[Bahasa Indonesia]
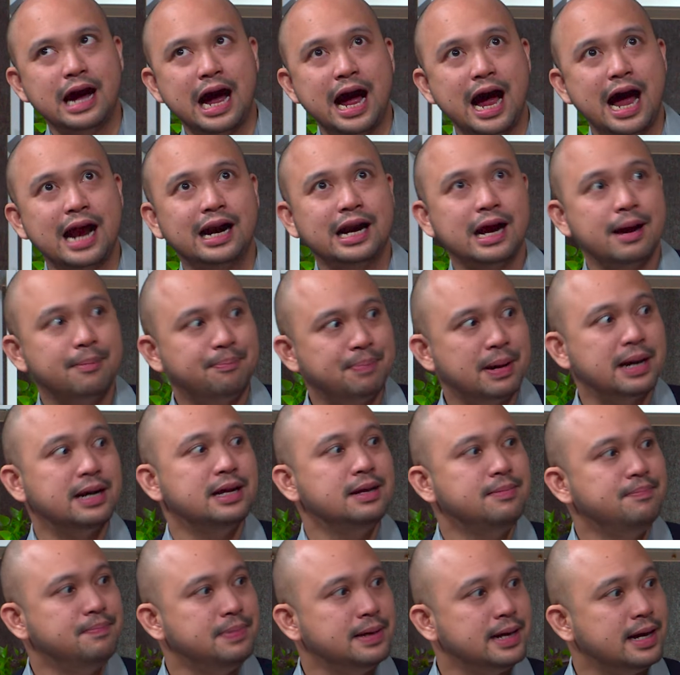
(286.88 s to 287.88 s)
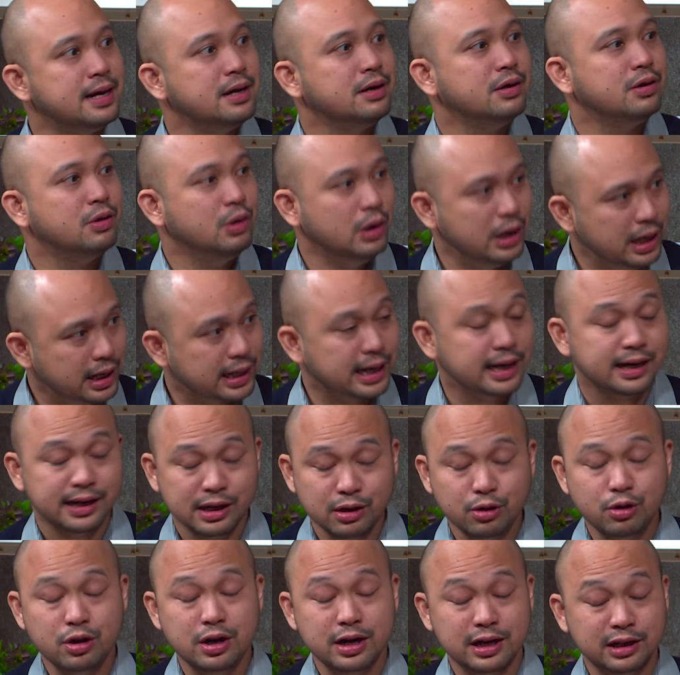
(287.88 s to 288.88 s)
harapan impian gue
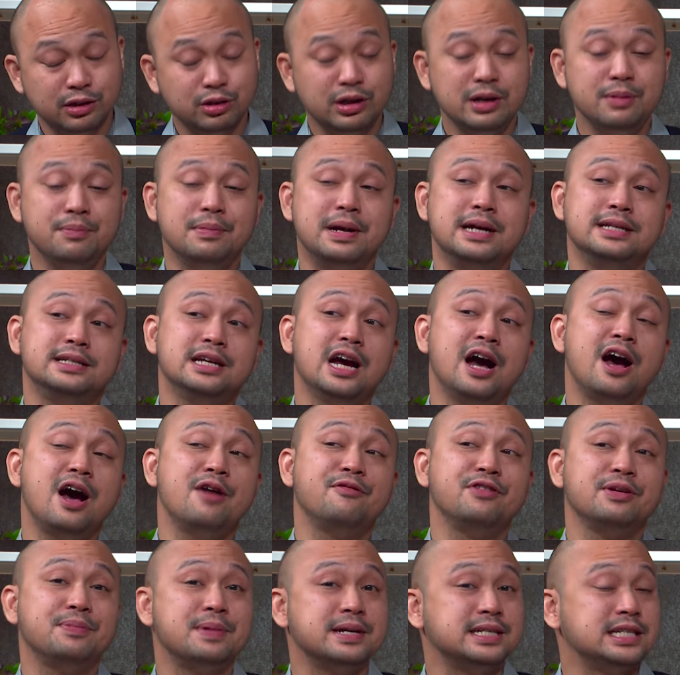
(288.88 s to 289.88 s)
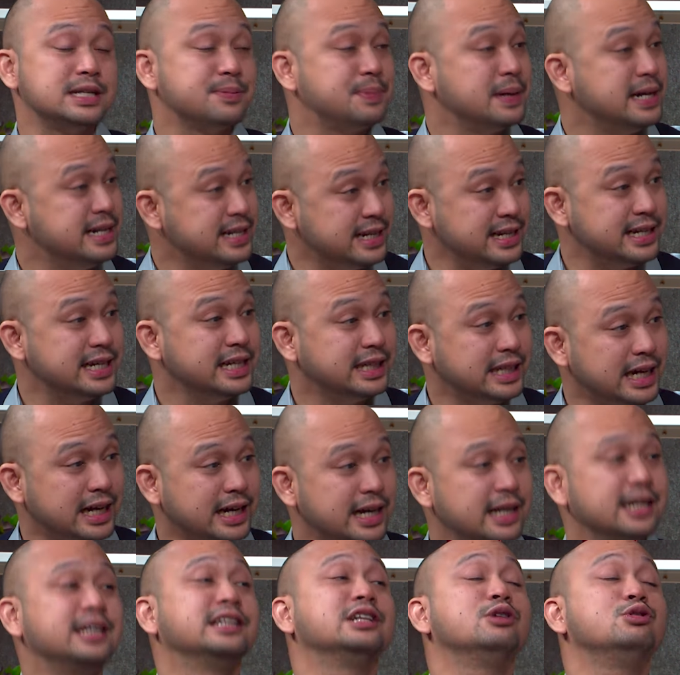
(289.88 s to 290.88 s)
karena kan gue gitu kan baca afirmasi kepada diri
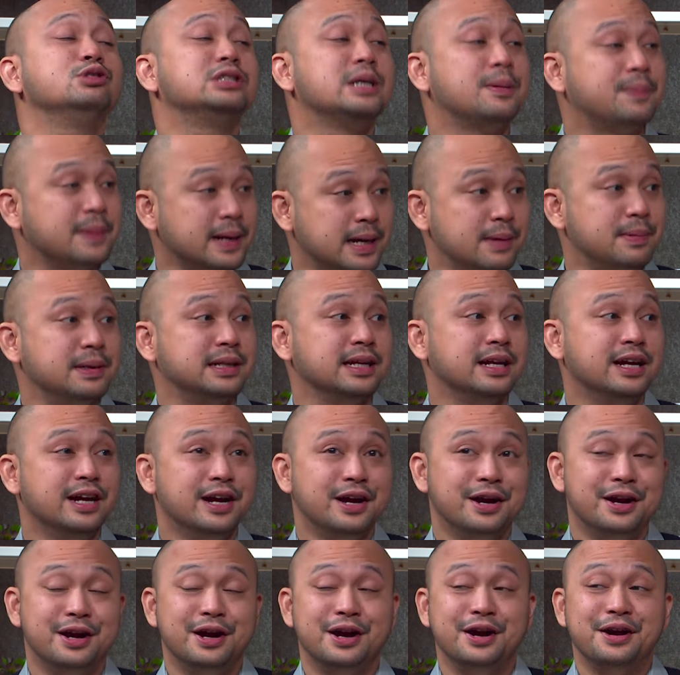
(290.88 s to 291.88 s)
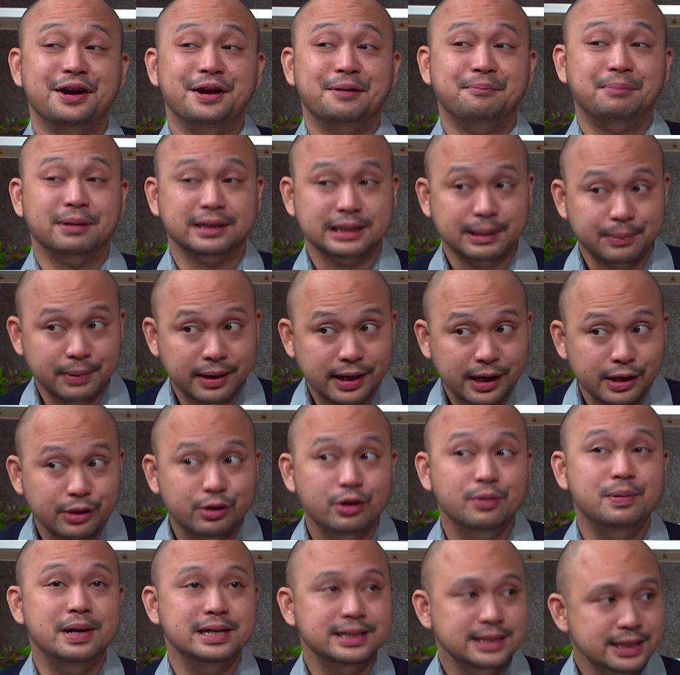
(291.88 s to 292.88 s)
kita kan hmm. kita ucapkan dalam hati hmm pertama
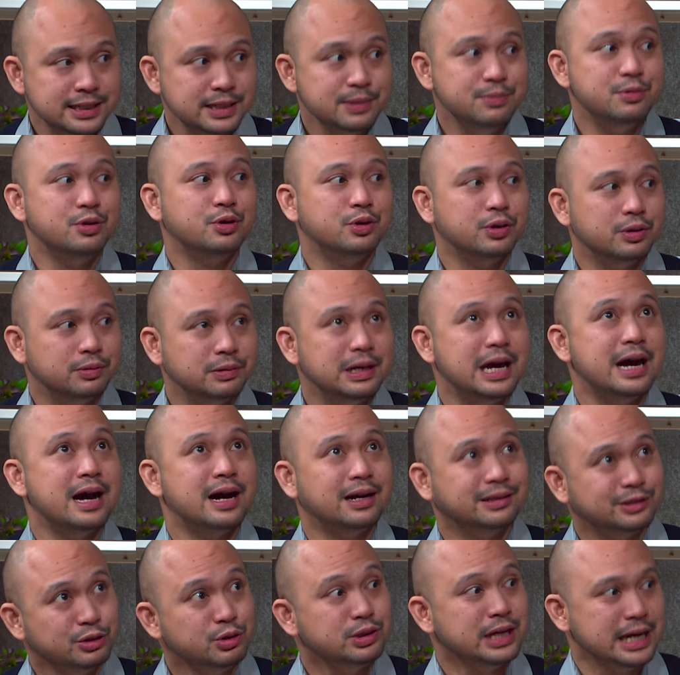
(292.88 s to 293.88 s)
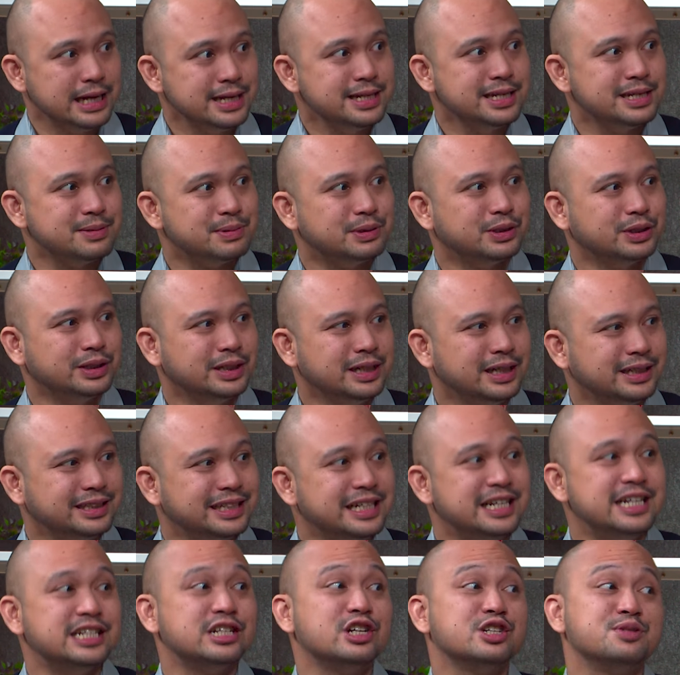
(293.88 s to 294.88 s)
kali gue baca sih buku ya sukses
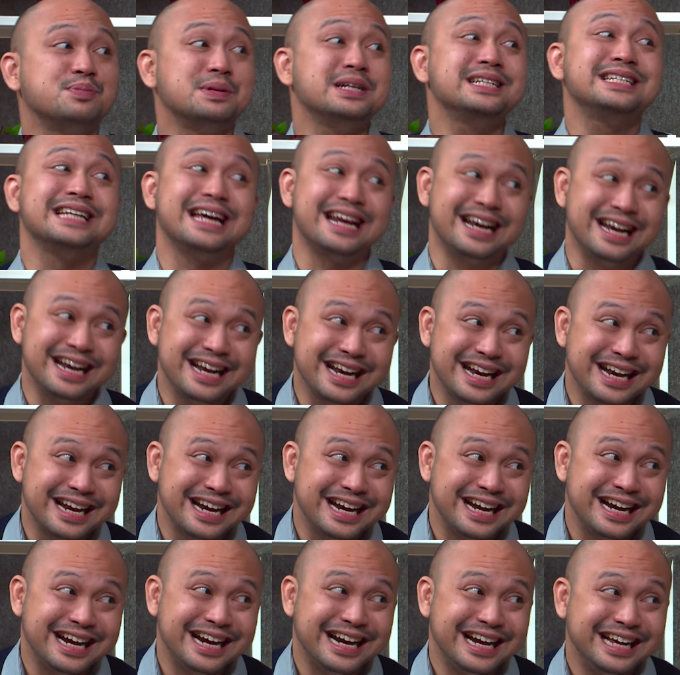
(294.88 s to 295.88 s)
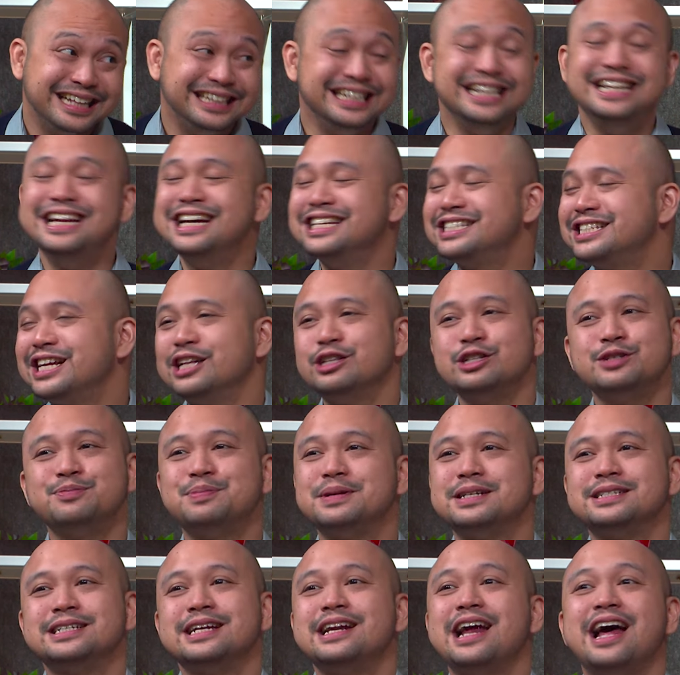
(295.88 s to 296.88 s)
maksudnya tidak yep, 100% persen tidak baru,
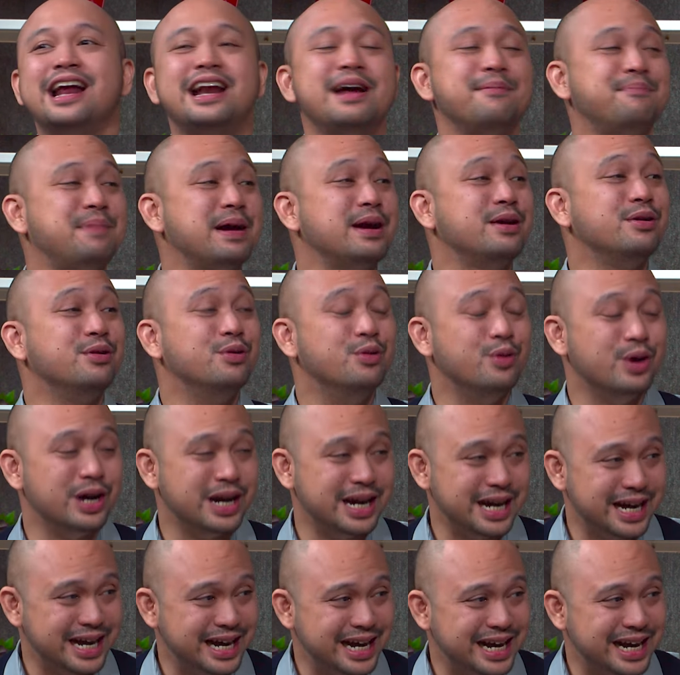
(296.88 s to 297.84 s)
100% persen harapan gue baru gue.